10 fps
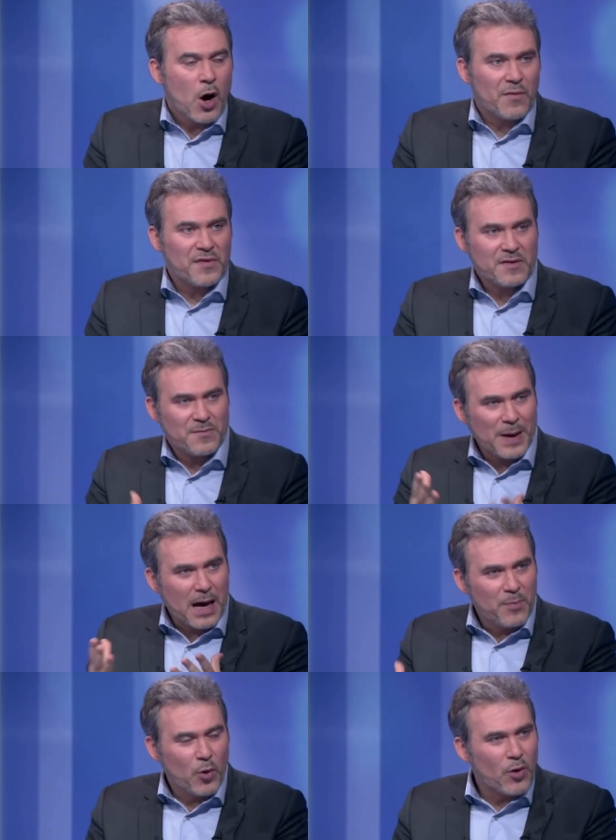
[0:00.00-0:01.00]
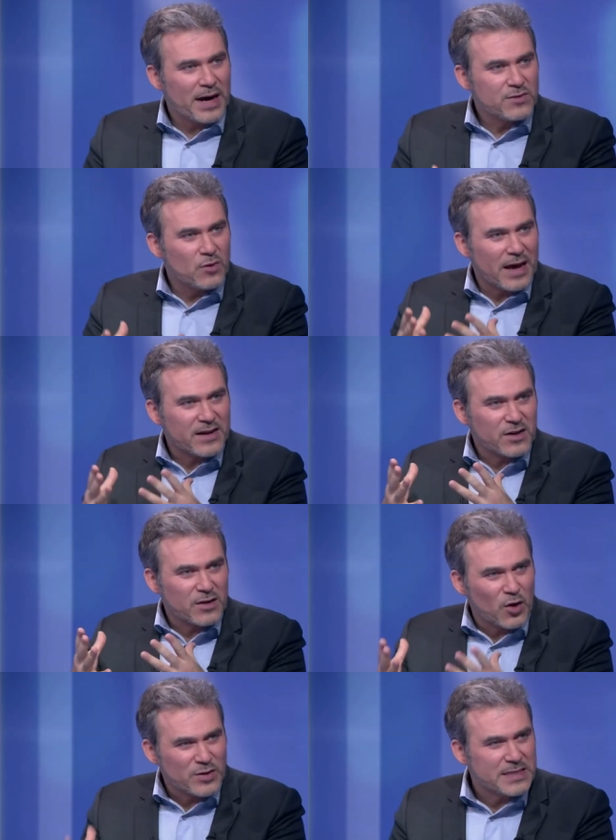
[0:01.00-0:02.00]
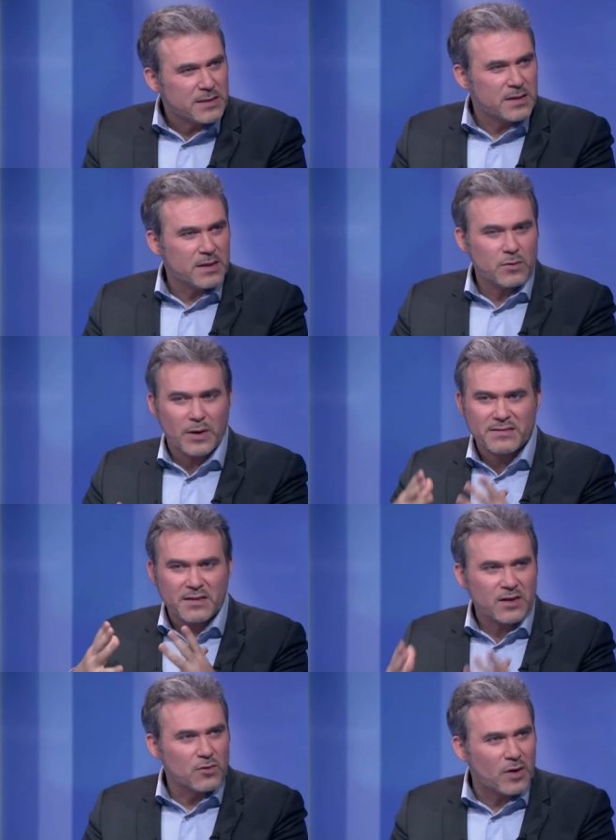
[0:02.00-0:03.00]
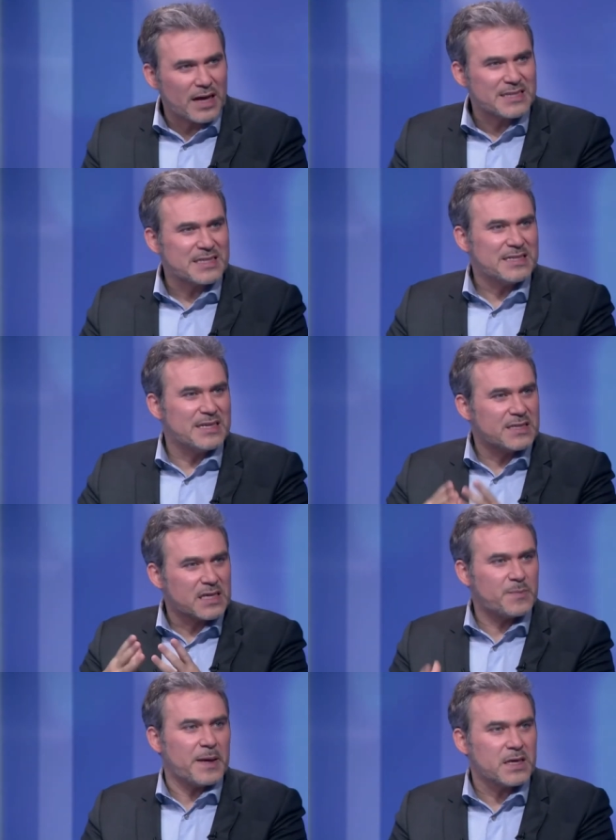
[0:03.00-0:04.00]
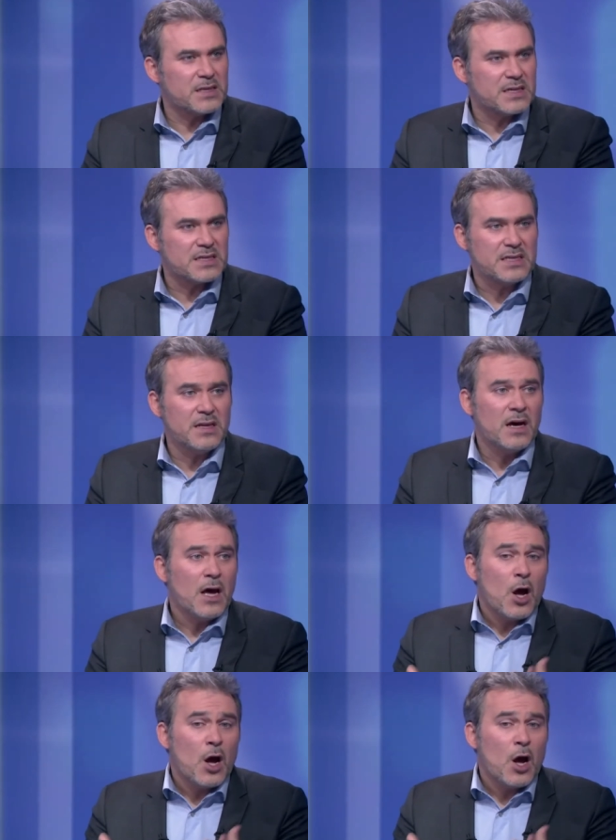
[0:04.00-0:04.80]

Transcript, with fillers: En fait, par rapport au règne de la quantité, de la technocratie, des experts qui décident,